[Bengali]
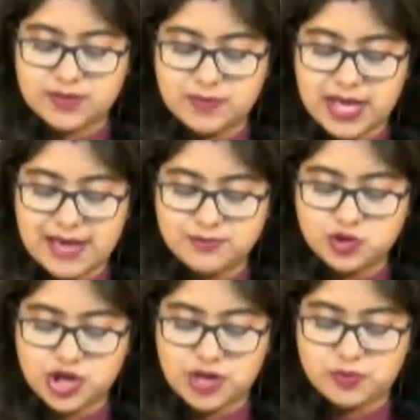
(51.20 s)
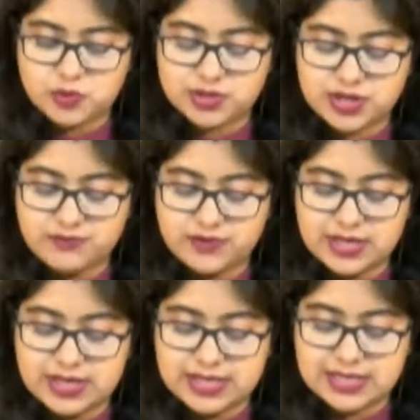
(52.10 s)
সিপিএম সেই প্রস্তাব
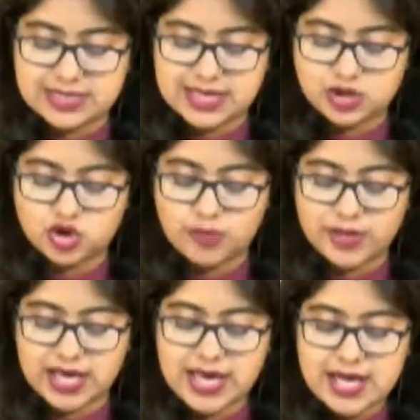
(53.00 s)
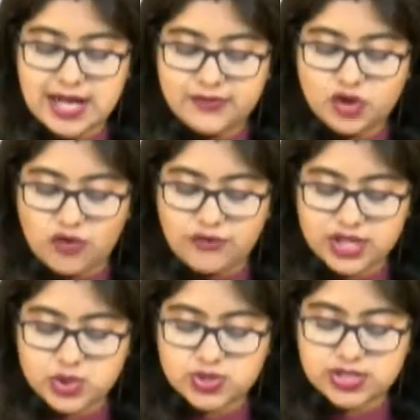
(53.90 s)
ফিরিয়ে দিয়েছিলেন তবে
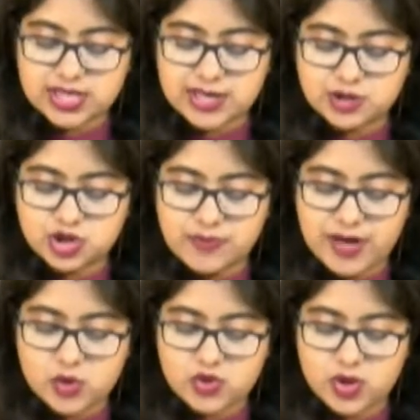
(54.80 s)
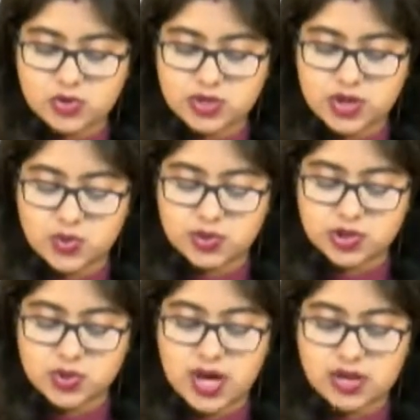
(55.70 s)
তফাত হচ্ছে সেবার ওই ঘটনা
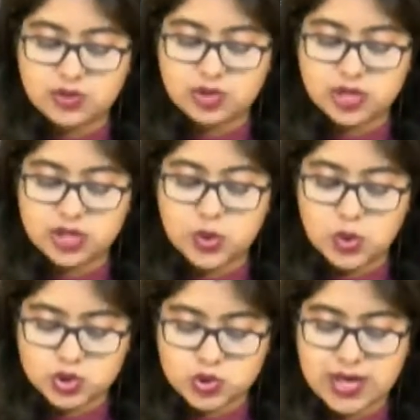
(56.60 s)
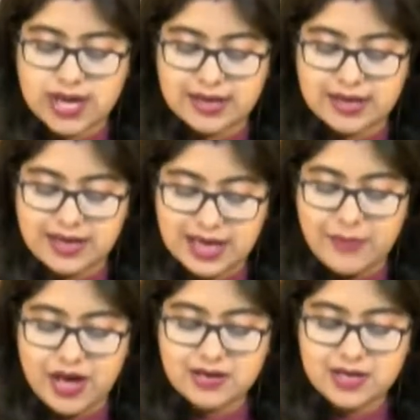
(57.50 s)
ঘটেছিল আনুষ্ঠানিক ঘোষণার আগে
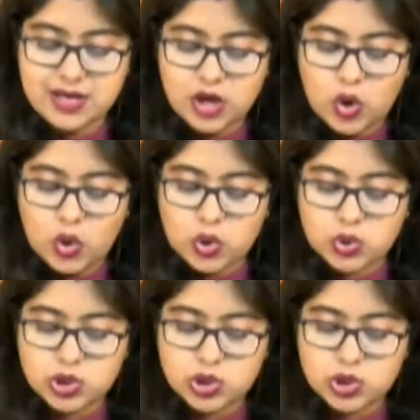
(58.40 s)
এবার হলো